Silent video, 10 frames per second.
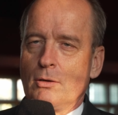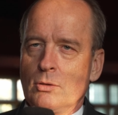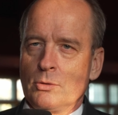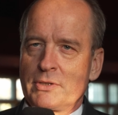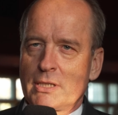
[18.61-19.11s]

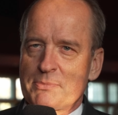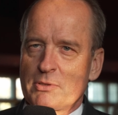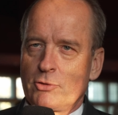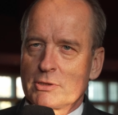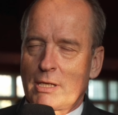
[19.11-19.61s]
Und ich habe
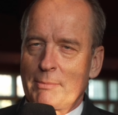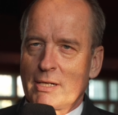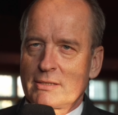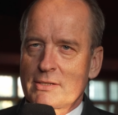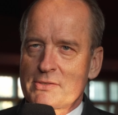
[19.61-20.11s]
sofort
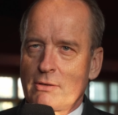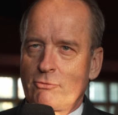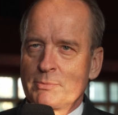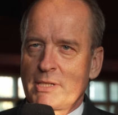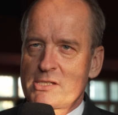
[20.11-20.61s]
gemerkt, dass
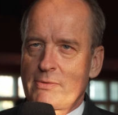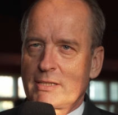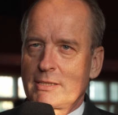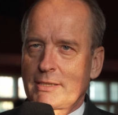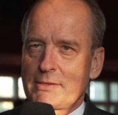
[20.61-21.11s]
vom
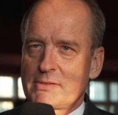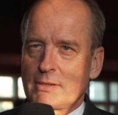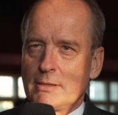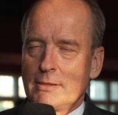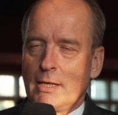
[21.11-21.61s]
Netzwerk
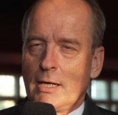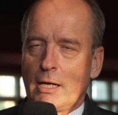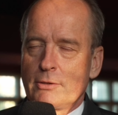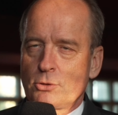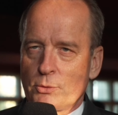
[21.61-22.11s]
Christa
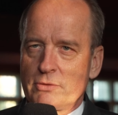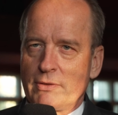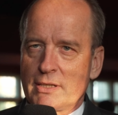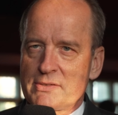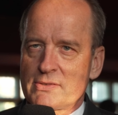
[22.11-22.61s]

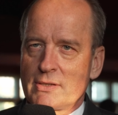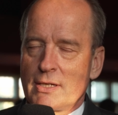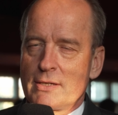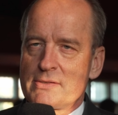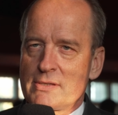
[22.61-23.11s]
durchwegs
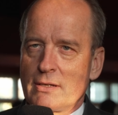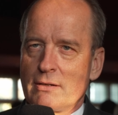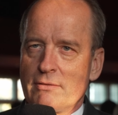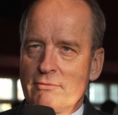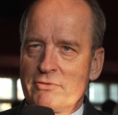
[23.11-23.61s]

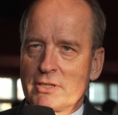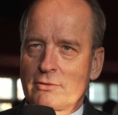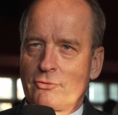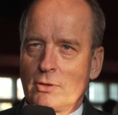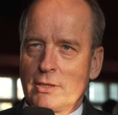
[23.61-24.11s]
sehr
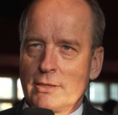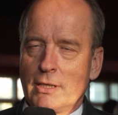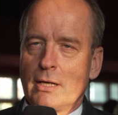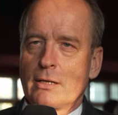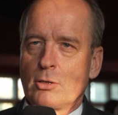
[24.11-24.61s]
wertvolle
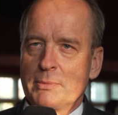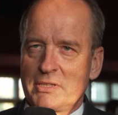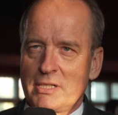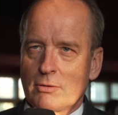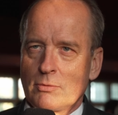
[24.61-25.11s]

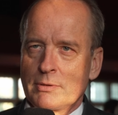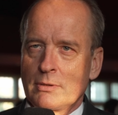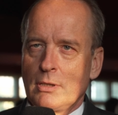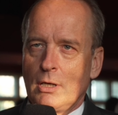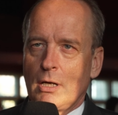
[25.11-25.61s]

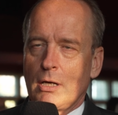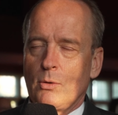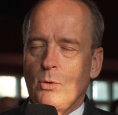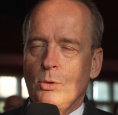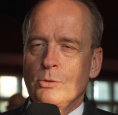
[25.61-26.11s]
Kommentierungen
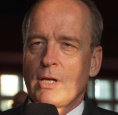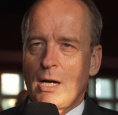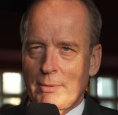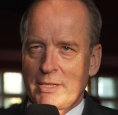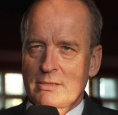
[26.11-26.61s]
und
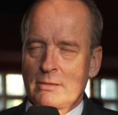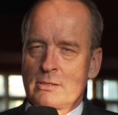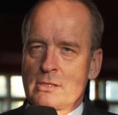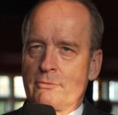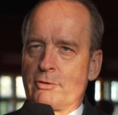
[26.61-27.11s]

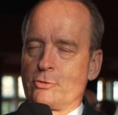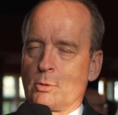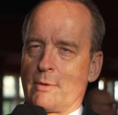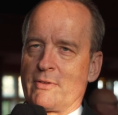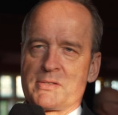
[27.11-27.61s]
Arbeiten
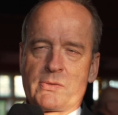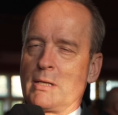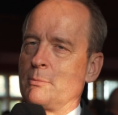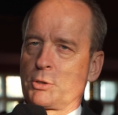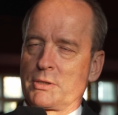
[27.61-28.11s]
verfügbar waren zu
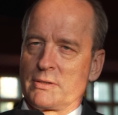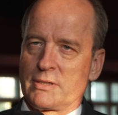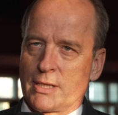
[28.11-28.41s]
allen möglichen